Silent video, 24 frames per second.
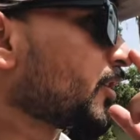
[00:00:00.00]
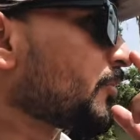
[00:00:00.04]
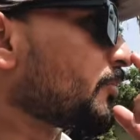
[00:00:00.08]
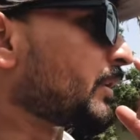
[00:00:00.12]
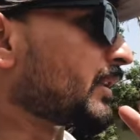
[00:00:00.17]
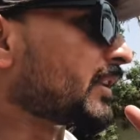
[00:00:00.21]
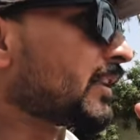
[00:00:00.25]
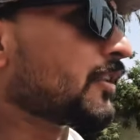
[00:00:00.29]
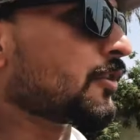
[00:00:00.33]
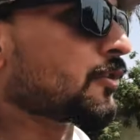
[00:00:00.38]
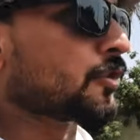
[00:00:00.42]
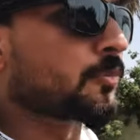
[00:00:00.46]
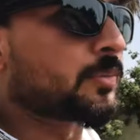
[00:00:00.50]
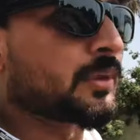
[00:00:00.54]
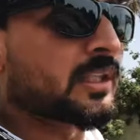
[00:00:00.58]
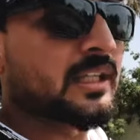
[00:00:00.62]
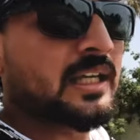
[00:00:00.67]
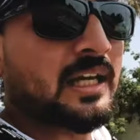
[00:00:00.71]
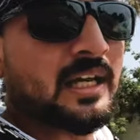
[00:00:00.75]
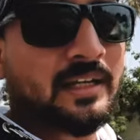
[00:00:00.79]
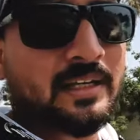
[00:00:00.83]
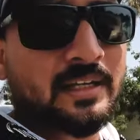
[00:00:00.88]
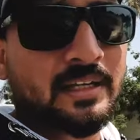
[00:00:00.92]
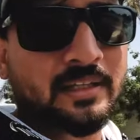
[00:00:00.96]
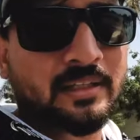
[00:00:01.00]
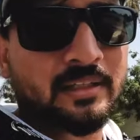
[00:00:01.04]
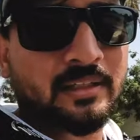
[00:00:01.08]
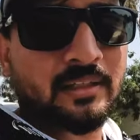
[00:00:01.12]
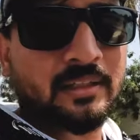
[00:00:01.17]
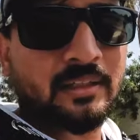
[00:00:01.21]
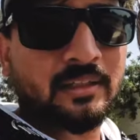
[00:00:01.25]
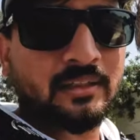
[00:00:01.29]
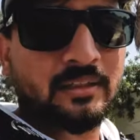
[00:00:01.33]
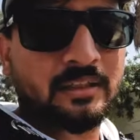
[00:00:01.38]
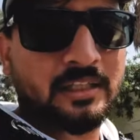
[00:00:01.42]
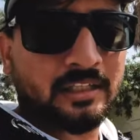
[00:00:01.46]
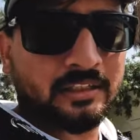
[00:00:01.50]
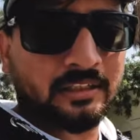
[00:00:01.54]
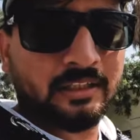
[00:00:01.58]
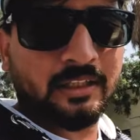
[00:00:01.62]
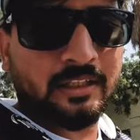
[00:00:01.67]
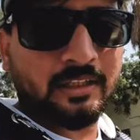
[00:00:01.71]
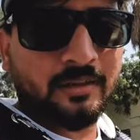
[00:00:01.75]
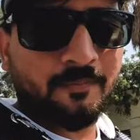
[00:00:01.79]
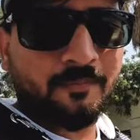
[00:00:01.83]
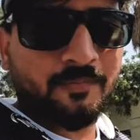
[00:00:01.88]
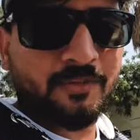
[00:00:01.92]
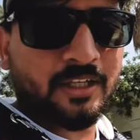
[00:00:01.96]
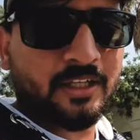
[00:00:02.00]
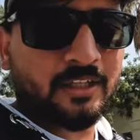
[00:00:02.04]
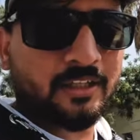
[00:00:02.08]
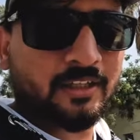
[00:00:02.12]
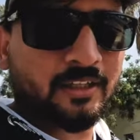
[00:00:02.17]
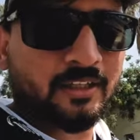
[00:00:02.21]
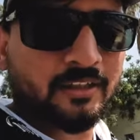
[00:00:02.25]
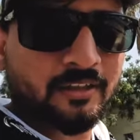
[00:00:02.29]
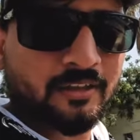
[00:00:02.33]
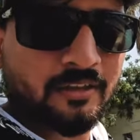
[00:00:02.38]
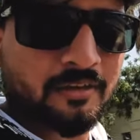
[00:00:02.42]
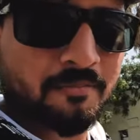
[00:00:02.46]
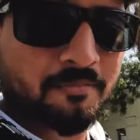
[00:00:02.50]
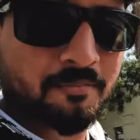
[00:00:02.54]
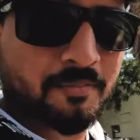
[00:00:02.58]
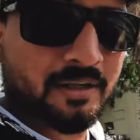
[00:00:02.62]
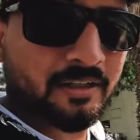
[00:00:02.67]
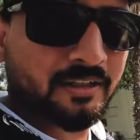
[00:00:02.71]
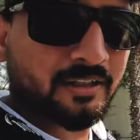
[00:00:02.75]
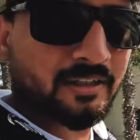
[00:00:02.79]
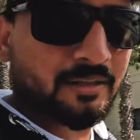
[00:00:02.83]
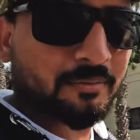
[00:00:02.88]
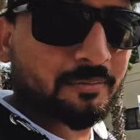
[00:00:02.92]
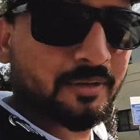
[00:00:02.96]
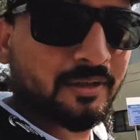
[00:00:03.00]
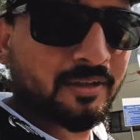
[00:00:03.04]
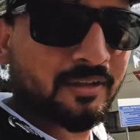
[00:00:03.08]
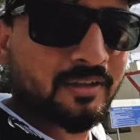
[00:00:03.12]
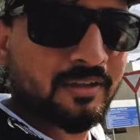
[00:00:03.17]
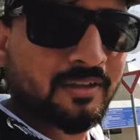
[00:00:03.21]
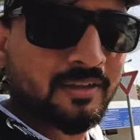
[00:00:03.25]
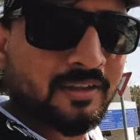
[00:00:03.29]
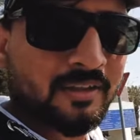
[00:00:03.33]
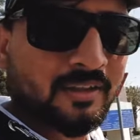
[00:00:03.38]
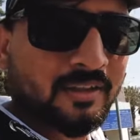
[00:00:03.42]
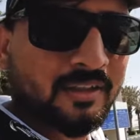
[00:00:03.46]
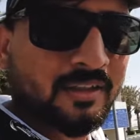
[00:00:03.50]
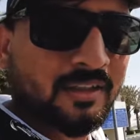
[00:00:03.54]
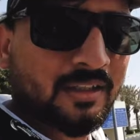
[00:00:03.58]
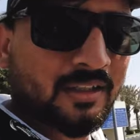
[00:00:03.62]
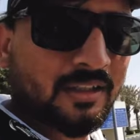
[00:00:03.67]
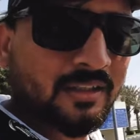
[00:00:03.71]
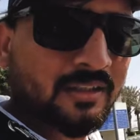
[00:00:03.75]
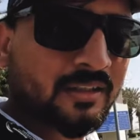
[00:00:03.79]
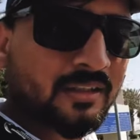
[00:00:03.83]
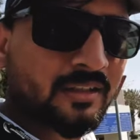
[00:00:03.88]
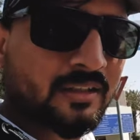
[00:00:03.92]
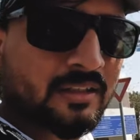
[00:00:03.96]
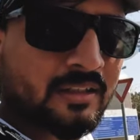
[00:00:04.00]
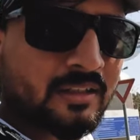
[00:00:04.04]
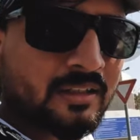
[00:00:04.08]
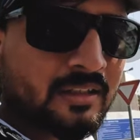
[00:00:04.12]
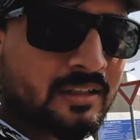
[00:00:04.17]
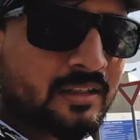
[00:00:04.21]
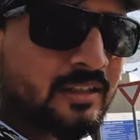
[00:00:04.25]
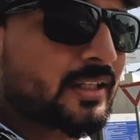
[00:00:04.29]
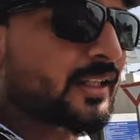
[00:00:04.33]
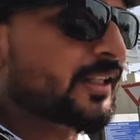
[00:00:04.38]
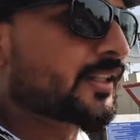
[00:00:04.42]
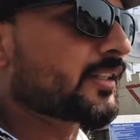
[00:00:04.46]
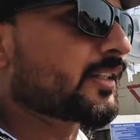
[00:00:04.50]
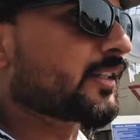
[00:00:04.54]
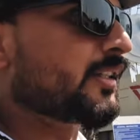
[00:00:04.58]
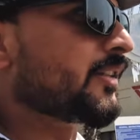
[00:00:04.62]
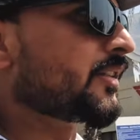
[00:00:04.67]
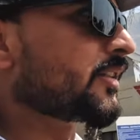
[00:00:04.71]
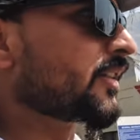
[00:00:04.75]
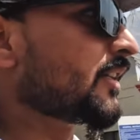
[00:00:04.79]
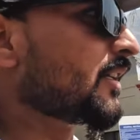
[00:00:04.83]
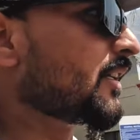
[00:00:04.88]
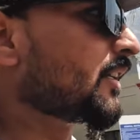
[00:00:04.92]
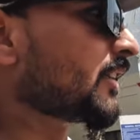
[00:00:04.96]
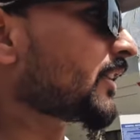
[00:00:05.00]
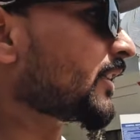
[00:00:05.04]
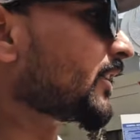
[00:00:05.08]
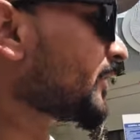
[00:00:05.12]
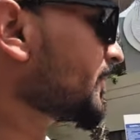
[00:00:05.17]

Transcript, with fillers: पता नहीं सुपर कार है कि नहीं देखते हैं चल के अंदर बाकी अभी इस गेट से एंट्री लेते